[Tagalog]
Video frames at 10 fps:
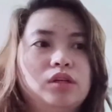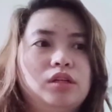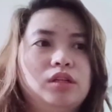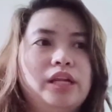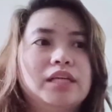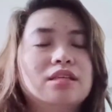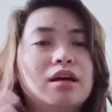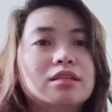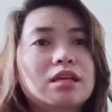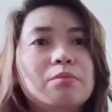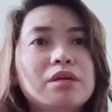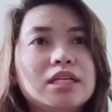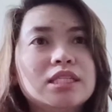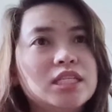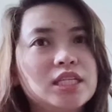Like, sabi kasi
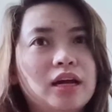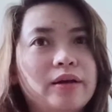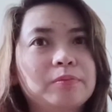niya,